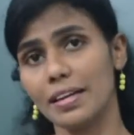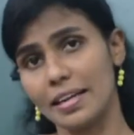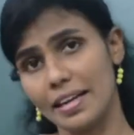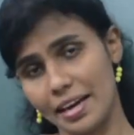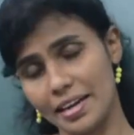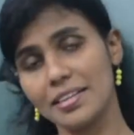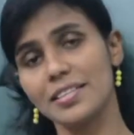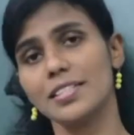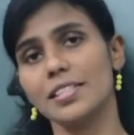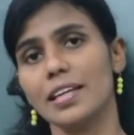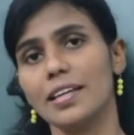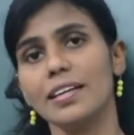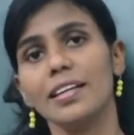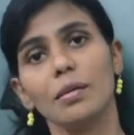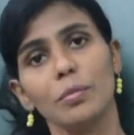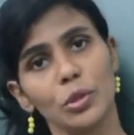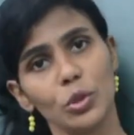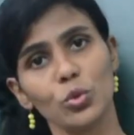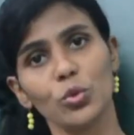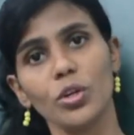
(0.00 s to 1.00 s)
நைட்டில்
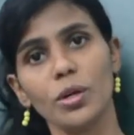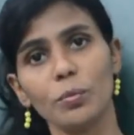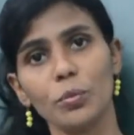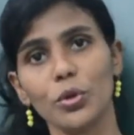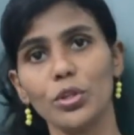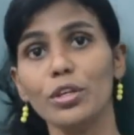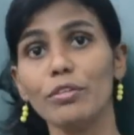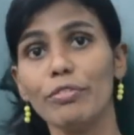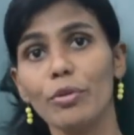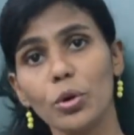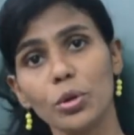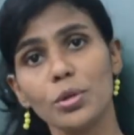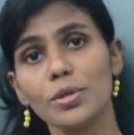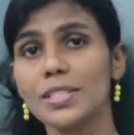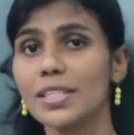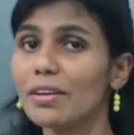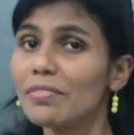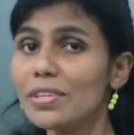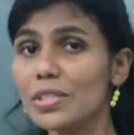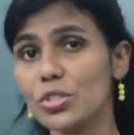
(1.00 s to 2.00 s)
நம்ம தூங்கும்போது ஃபோர் டு
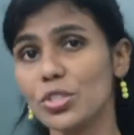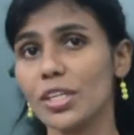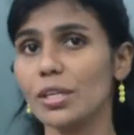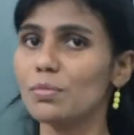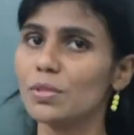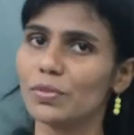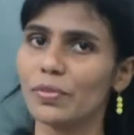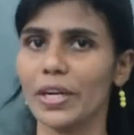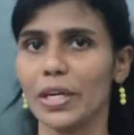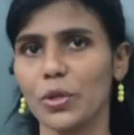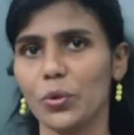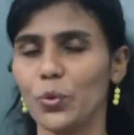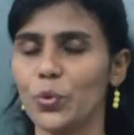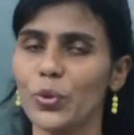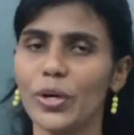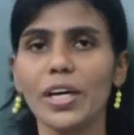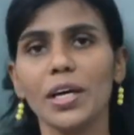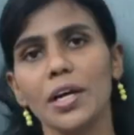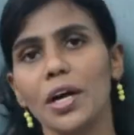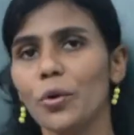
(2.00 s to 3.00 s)
செவன் ட்ரீம்ஸ் வரைக்கும்
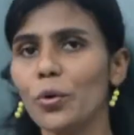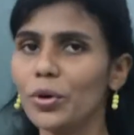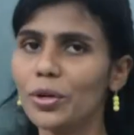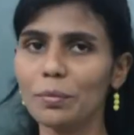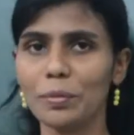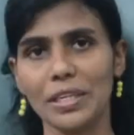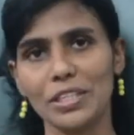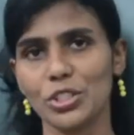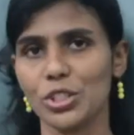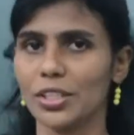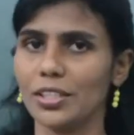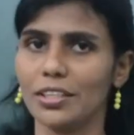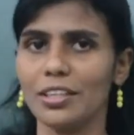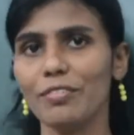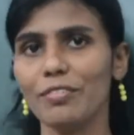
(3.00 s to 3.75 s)
கூட ஒரு மனுஷனுக்கு